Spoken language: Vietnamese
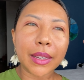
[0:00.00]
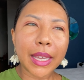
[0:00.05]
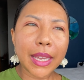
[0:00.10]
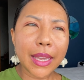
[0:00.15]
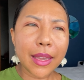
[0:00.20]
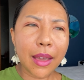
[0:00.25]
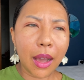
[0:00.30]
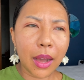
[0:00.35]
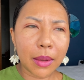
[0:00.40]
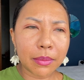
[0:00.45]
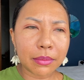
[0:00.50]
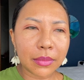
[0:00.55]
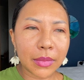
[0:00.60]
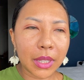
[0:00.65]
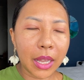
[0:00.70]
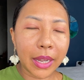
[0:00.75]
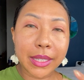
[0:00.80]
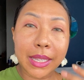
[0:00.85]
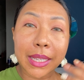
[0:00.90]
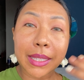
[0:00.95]
cái um,
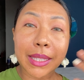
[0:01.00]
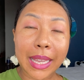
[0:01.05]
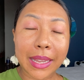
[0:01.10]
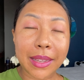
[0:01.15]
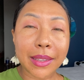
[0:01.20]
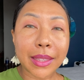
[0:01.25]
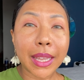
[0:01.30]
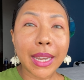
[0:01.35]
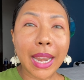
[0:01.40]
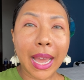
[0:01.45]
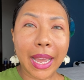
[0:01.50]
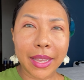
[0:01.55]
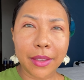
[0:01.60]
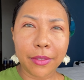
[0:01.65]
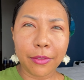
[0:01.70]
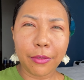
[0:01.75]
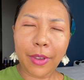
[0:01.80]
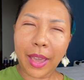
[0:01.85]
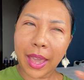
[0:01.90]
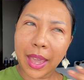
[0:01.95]
lời chia sẻ như thế này
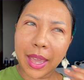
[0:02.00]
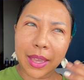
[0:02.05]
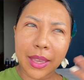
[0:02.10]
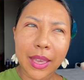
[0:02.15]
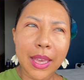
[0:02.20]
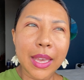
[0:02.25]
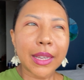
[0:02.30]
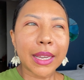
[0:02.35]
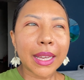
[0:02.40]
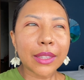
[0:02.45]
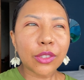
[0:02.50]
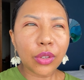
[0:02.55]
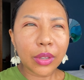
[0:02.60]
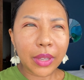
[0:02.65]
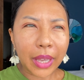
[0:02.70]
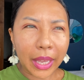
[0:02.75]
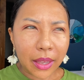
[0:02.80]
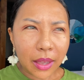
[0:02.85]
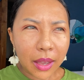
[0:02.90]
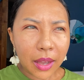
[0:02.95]
về cách suy
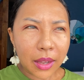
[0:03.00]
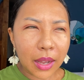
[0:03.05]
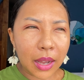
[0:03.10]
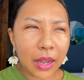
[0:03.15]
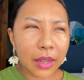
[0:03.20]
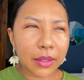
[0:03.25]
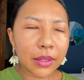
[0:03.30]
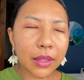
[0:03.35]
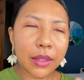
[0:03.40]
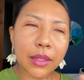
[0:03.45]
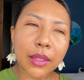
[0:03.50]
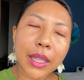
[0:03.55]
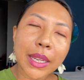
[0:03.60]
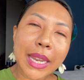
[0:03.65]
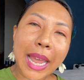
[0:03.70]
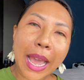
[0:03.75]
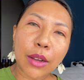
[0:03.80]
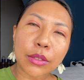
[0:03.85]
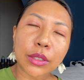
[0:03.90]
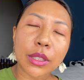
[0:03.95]
nghĩ uh, như thế
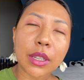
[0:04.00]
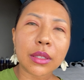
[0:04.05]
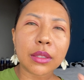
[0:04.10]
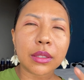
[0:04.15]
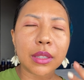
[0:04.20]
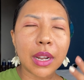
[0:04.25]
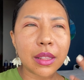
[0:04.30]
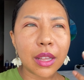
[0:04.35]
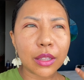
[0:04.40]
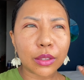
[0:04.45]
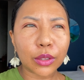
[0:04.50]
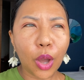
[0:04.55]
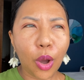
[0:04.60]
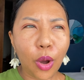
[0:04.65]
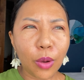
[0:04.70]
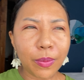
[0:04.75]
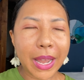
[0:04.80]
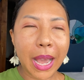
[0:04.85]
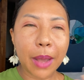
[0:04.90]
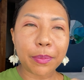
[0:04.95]
nào rất, rất là
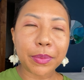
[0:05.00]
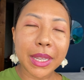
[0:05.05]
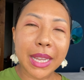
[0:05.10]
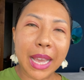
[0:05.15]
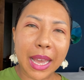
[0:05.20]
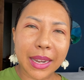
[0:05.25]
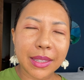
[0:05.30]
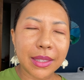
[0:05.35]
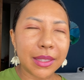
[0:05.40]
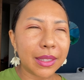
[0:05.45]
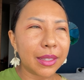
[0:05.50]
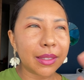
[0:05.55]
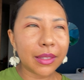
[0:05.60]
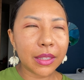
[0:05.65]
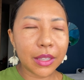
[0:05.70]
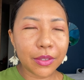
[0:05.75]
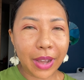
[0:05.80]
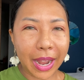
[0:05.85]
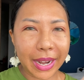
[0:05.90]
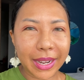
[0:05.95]
tốt để học tiếng Anh như
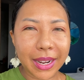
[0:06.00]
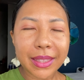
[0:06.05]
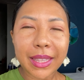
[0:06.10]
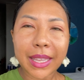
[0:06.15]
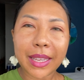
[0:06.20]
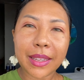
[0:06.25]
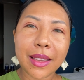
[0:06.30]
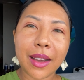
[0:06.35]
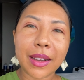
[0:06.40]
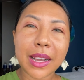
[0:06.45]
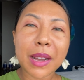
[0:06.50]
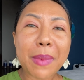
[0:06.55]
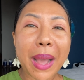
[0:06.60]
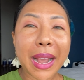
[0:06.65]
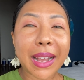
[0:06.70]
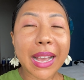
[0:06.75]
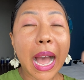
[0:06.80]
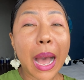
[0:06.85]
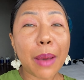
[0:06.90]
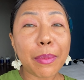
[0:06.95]
như vậy đó thì nhờ các
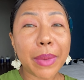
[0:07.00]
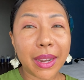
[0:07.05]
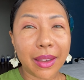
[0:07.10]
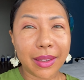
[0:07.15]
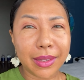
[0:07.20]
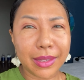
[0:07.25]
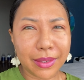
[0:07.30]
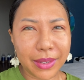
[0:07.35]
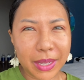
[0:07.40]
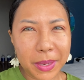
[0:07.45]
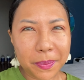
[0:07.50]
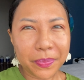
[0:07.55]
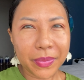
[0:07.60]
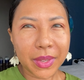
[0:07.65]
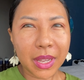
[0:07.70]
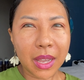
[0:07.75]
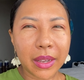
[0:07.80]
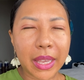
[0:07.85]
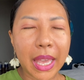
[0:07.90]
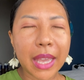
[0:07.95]
bạn comment ở dưới.
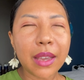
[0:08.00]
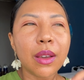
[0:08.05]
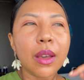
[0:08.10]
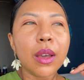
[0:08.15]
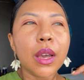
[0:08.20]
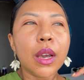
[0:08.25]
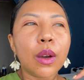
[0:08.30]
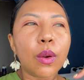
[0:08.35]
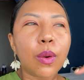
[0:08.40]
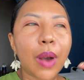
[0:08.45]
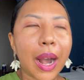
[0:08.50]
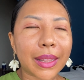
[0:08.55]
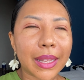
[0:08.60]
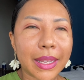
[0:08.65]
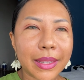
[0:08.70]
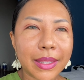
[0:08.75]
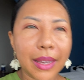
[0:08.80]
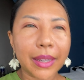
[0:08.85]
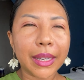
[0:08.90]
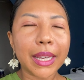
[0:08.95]
Ok? hoặc là
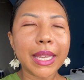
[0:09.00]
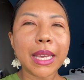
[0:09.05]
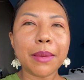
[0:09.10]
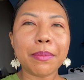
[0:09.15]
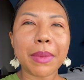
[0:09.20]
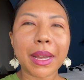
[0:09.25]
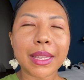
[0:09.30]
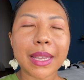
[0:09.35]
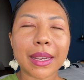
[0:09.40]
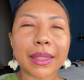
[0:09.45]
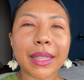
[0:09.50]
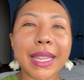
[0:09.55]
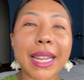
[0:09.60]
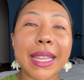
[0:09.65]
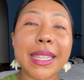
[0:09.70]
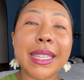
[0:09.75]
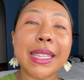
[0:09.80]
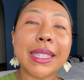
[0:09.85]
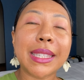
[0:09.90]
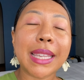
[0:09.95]
những cái gì mà Nhật Ly đã
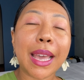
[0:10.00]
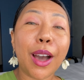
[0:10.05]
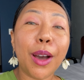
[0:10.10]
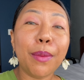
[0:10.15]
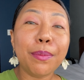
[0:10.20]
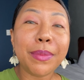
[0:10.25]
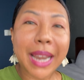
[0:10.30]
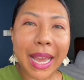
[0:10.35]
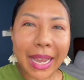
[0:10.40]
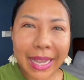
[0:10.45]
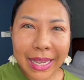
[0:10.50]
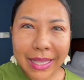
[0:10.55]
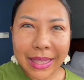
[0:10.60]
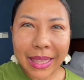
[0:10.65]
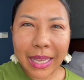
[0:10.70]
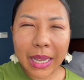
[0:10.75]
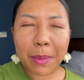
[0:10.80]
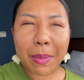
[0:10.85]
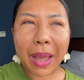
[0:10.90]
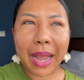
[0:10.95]
chia sẻ hôm nay
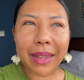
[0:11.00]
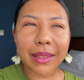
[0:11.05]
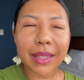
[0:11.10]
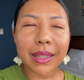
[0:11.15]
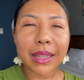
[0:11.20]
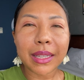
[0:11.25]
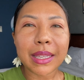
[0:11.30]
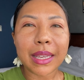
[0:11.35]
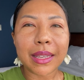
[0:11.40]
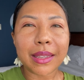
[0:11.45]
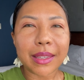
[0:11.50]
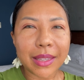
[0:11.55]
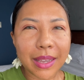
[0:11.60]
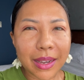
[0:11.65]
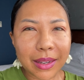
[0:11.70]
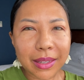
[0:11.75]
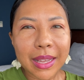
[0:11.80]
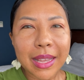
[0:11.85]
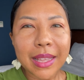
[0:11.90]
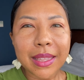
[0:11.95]
thì các bạn thấy cái gì
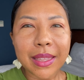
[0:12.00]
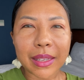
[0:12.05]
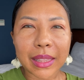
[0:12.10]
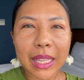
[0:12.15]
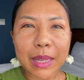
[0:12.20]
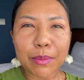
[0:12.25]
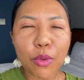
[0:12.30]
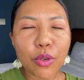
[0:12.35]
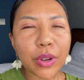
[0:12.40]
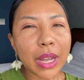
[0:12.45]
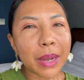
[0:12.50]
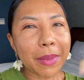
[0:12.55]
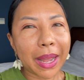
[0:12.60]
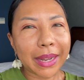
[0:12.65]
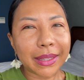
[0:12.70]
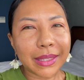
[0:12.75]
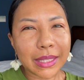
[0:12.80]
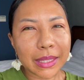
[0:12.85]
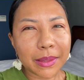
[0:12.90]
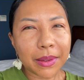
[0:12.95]
nhất Nhật Ly muốn các
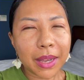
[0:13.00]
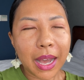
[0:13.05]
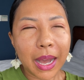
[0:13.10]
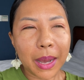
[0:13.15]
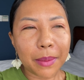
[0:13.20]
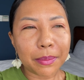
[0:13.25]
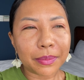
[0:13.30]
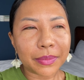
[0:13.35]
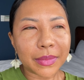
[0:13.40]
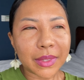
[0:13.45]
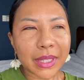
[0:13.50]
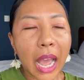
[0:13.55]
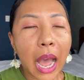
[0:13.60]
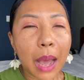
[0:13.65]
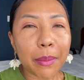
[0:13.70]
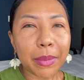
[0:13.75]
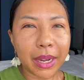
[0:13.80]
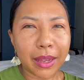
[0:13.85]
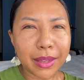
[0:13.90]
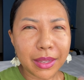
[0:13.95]
bạn chia, um,
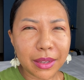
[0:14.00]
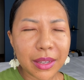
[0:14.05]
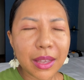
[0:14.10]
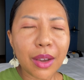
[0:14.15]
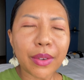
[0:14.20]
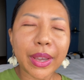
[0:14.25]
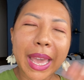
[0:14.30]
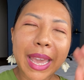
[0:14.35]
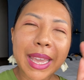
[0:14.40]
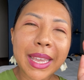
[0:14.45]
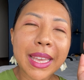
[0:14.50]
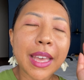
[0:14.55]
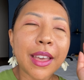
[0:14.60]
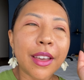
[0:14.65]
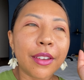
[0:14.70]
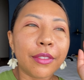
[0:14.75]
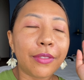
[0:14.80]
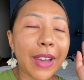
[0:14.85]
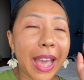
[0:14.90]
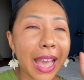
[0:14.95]
comment ở dưới ok
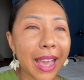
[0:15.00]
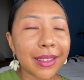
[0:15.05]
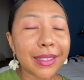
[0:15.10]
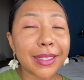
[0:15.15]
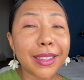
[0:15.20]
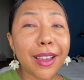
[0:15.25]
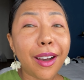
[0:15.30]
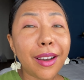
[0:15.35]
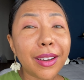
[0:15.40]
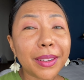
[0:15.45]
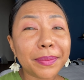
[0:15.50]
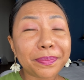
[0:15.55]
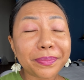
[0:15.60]
và nhớ